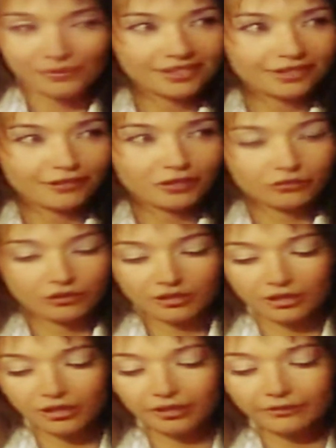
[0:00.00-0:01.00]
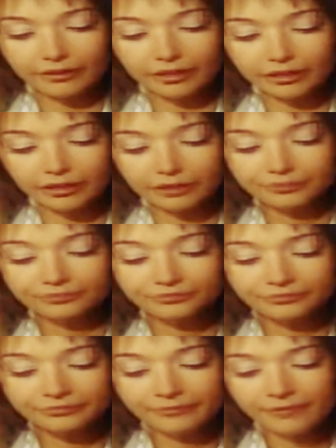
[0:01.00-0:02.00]
Поздравлять уже некого. Они
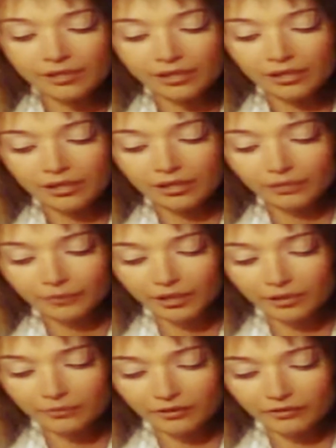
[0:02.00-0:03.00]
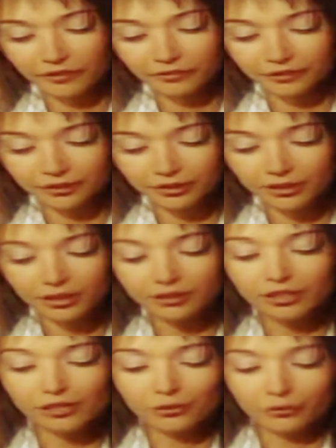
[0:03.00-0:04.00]
погибли в
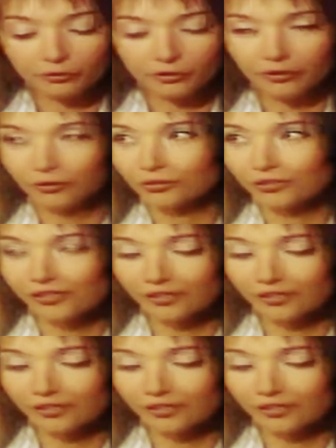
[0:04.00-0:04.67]
катастрофе два года